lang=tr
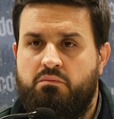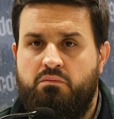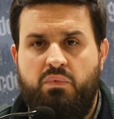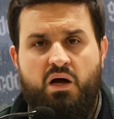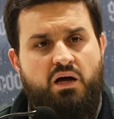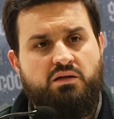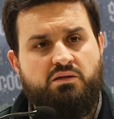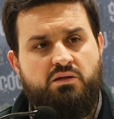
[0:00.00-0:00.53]

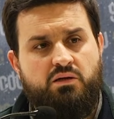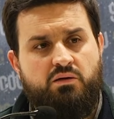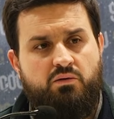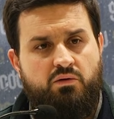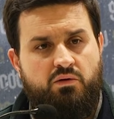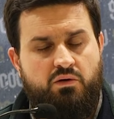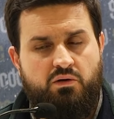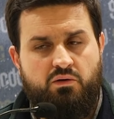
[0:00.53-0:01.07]
Bazı
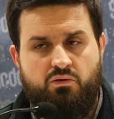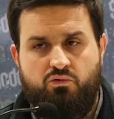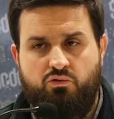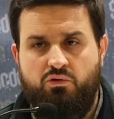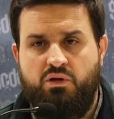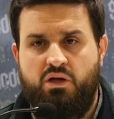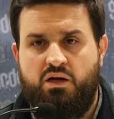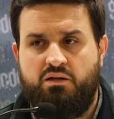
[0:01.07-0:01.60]

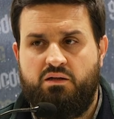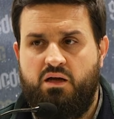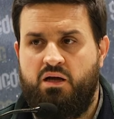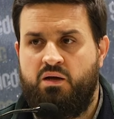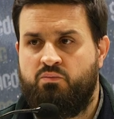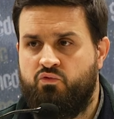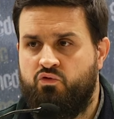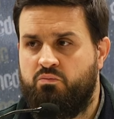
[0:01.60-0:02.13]
kullar
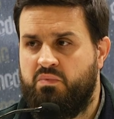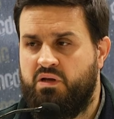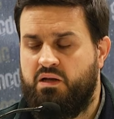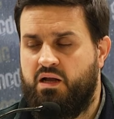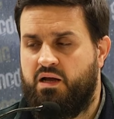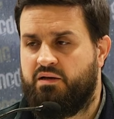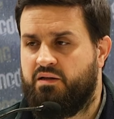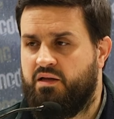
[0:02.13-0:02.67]
da,
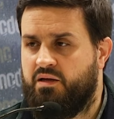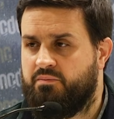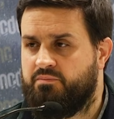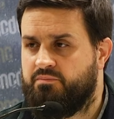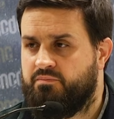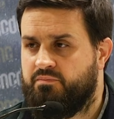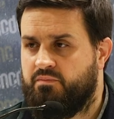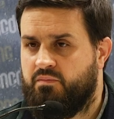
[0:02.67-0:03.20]
müminler
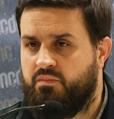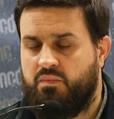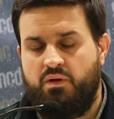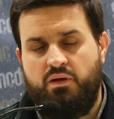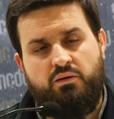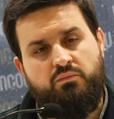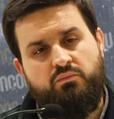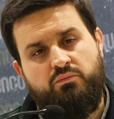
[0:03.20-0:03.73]
de
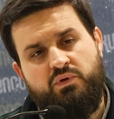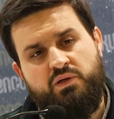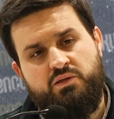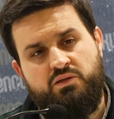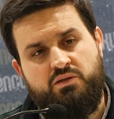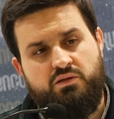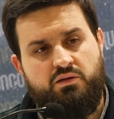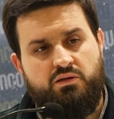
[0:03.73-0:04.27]

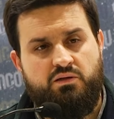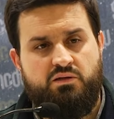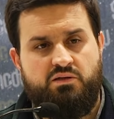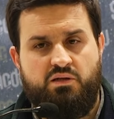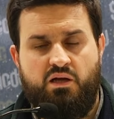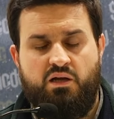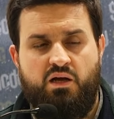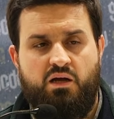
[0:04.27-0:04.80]
biz
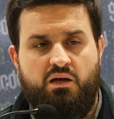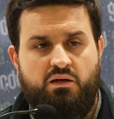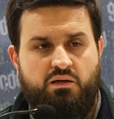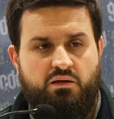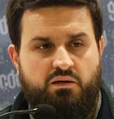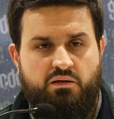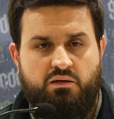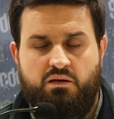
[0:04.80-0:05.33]
sana
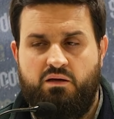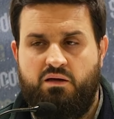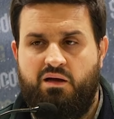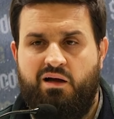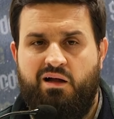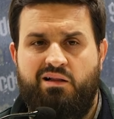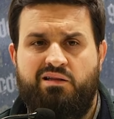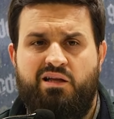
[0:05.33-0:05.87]

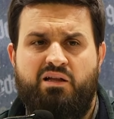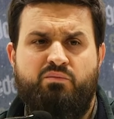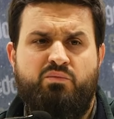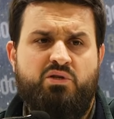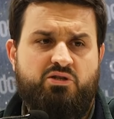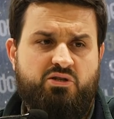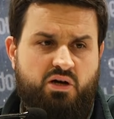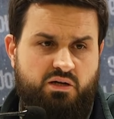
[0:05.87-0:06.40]

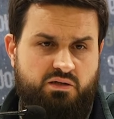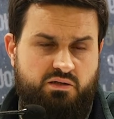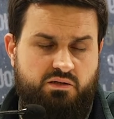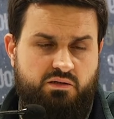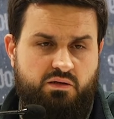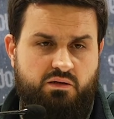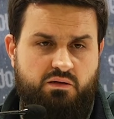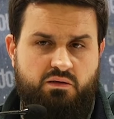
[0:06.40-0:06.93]
aldanmayacağız
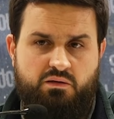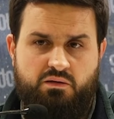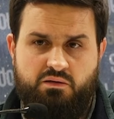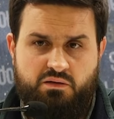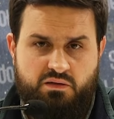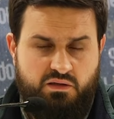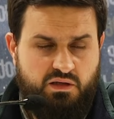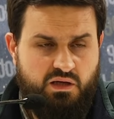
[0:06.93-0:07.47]

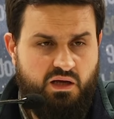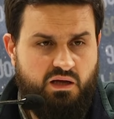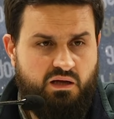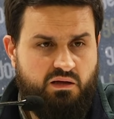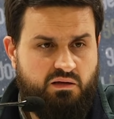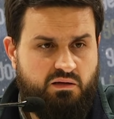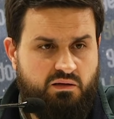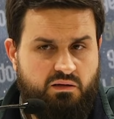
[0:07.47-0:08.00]

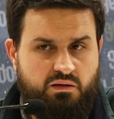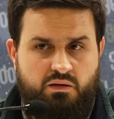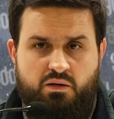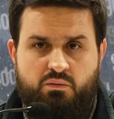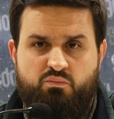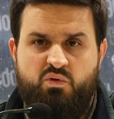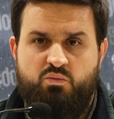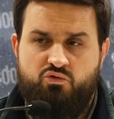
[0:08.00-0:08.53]
diye
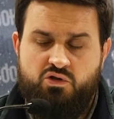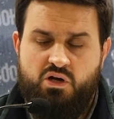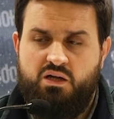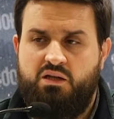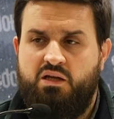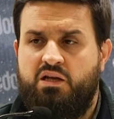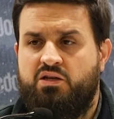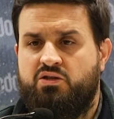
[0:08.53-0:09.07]
bir
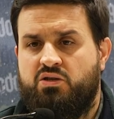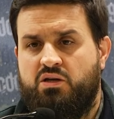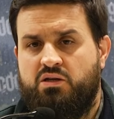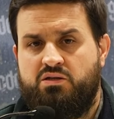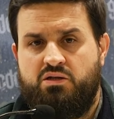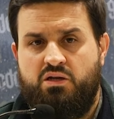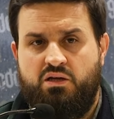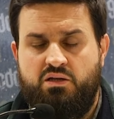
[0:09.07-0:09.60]
mücadele
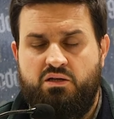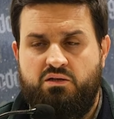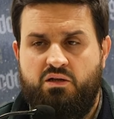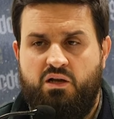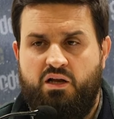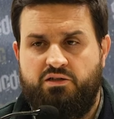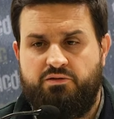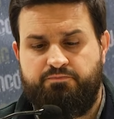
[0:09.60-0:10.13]
içerisine
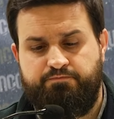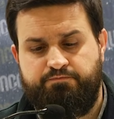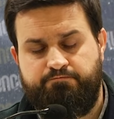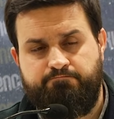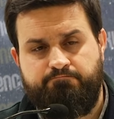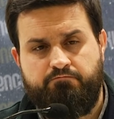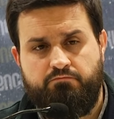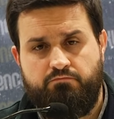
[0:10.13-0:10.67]
girdiler.
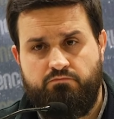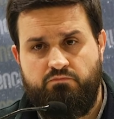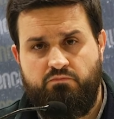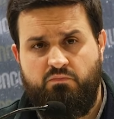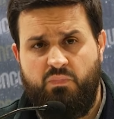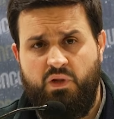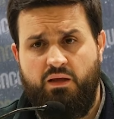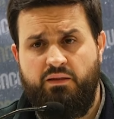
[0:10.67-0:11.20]

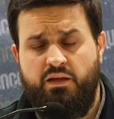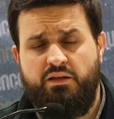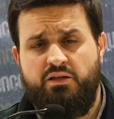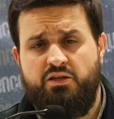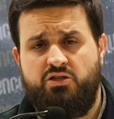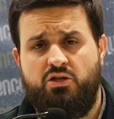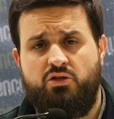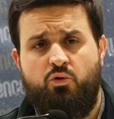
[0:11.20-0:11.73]

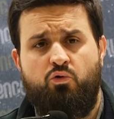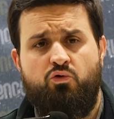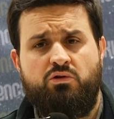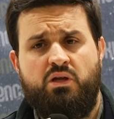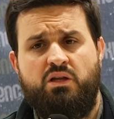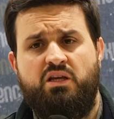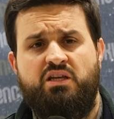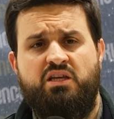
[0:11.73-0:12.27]
Neticede
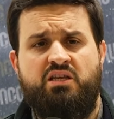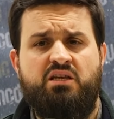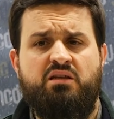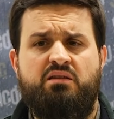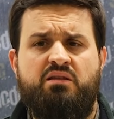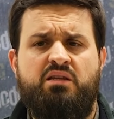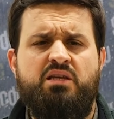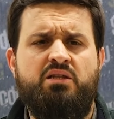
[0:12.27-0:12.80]
ortada
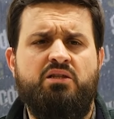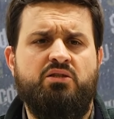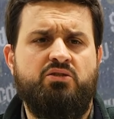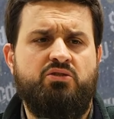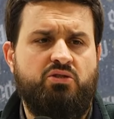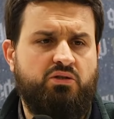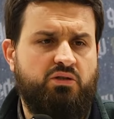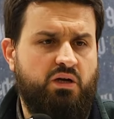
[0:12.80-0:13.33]
iki din
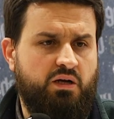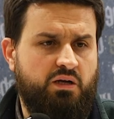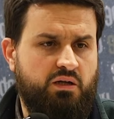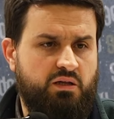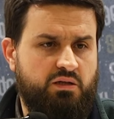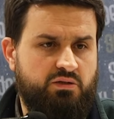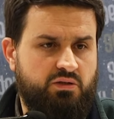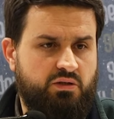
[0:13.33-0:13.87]
çıktı
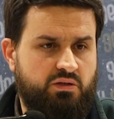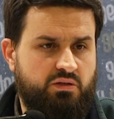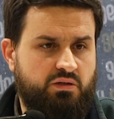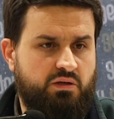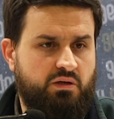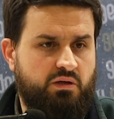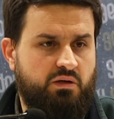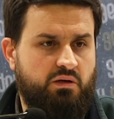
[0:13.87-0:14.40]
arkadaşlar.